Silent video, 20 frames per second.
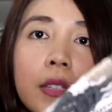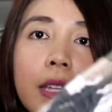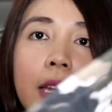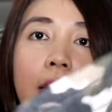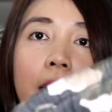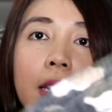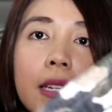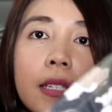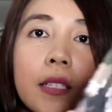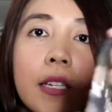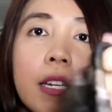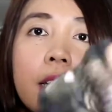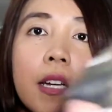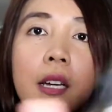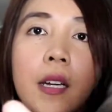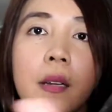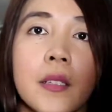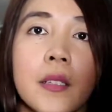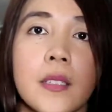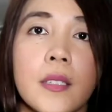tela
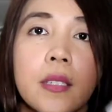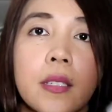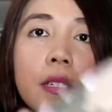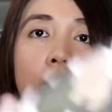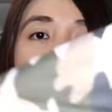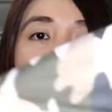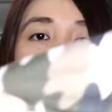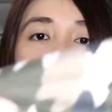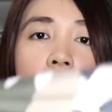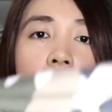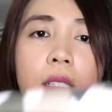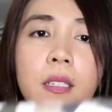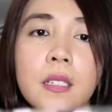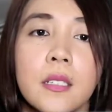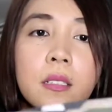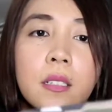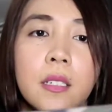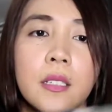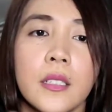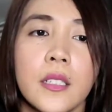niya, silky
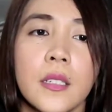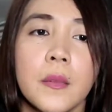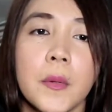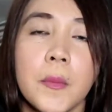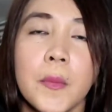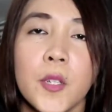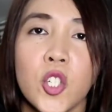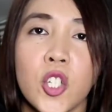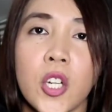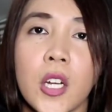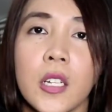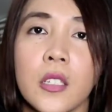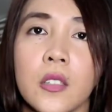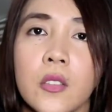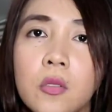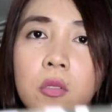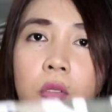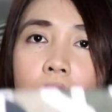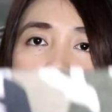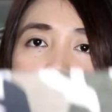silk. Hindi naman
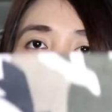masyado